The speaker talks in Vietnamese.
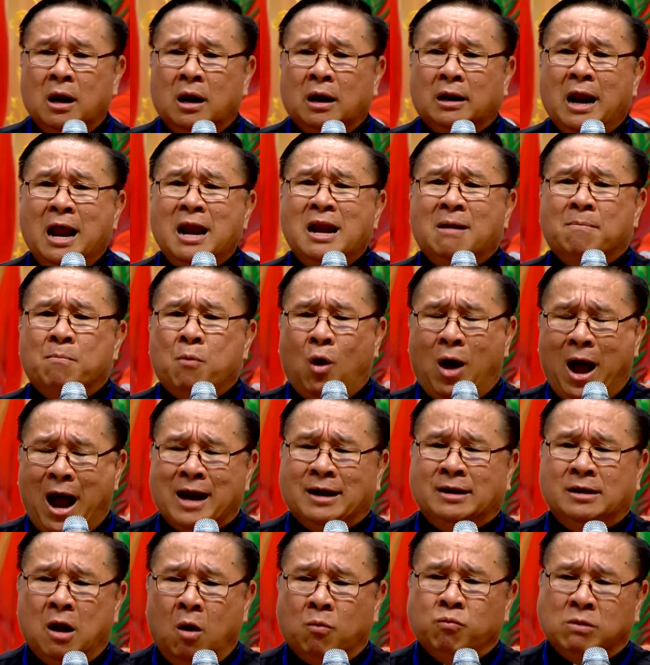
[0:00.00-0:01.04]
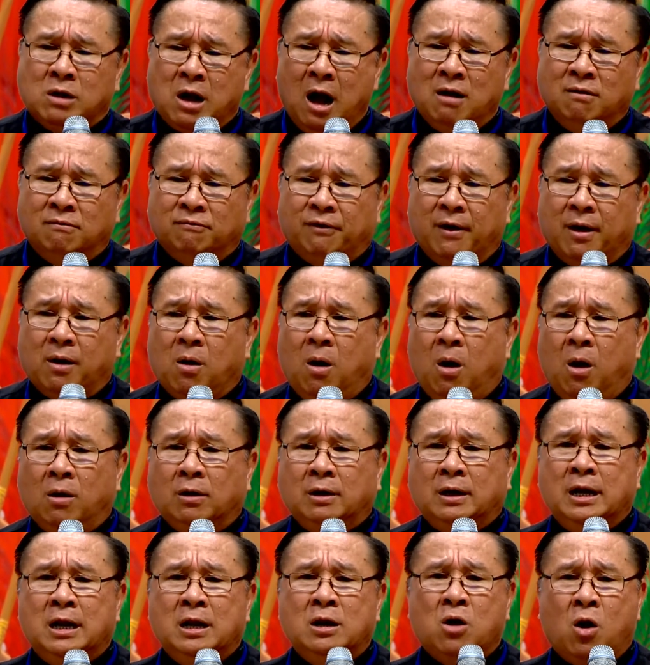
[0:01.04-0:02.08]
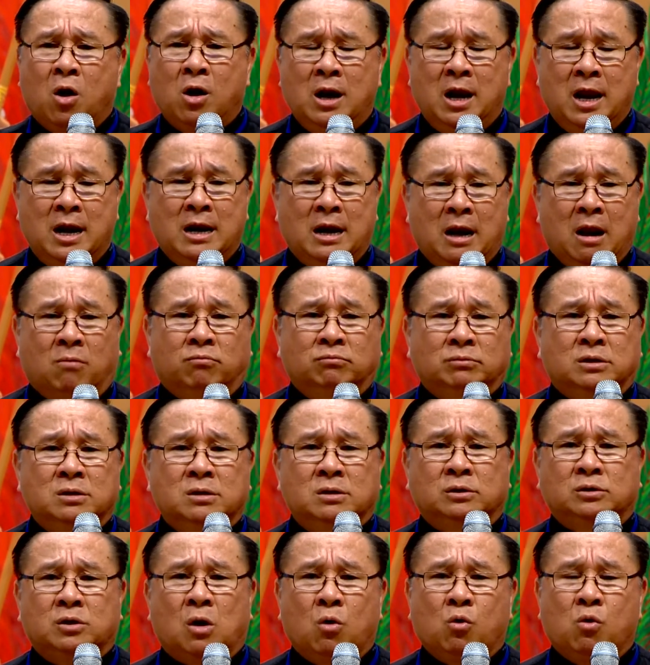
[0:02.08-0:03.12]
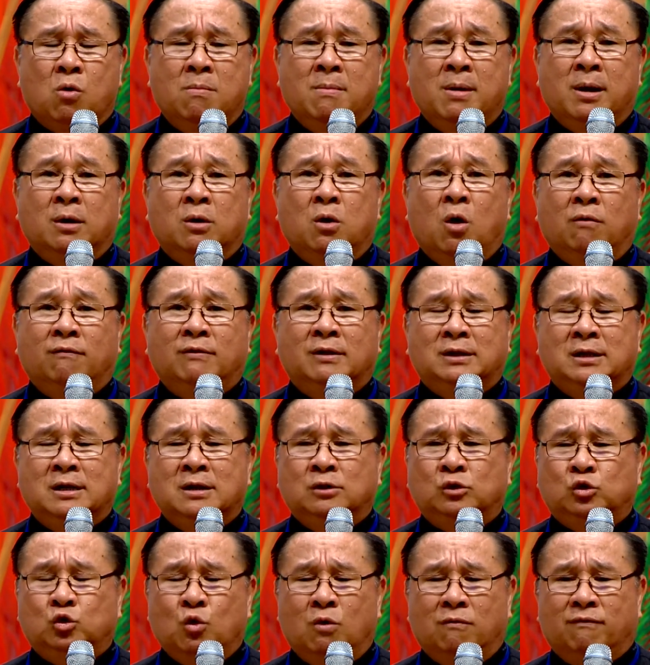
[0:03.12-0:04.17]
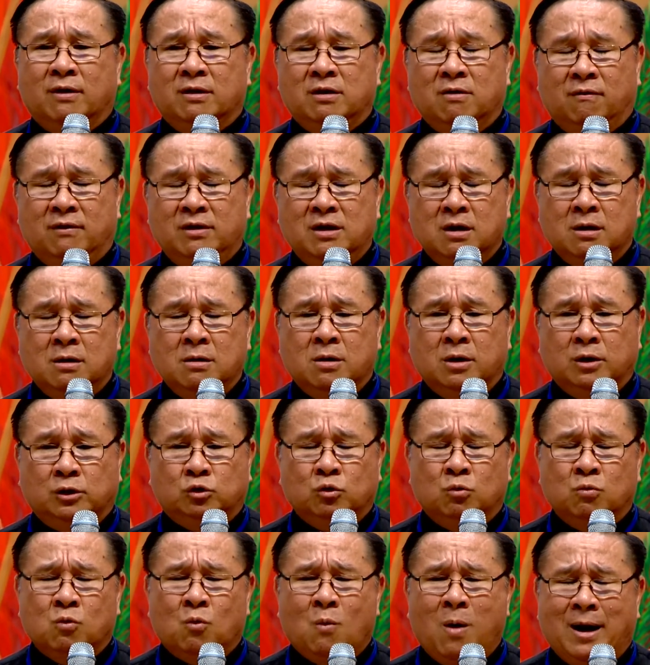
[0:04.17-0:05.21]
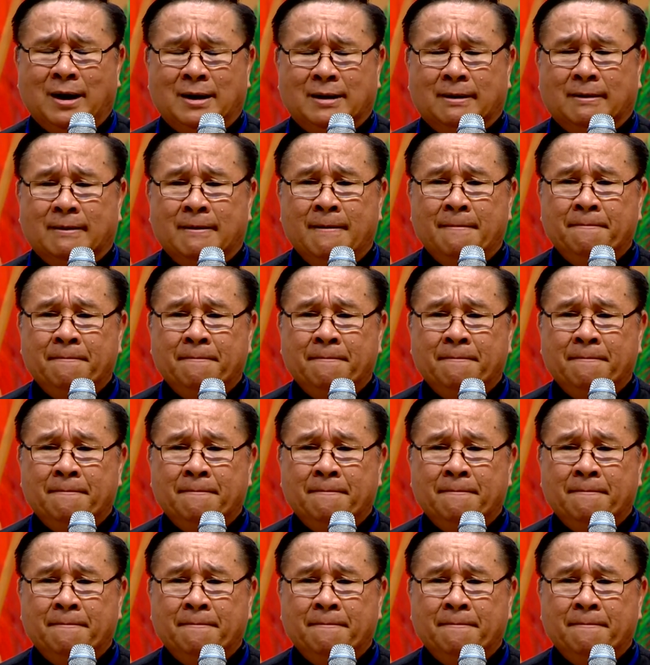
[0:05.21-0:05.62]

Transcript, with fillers: đây là một hành động cần phải có khi nói lên lòng thương xót của mình đối với Thiên Chúa và đối với những người chung quanh.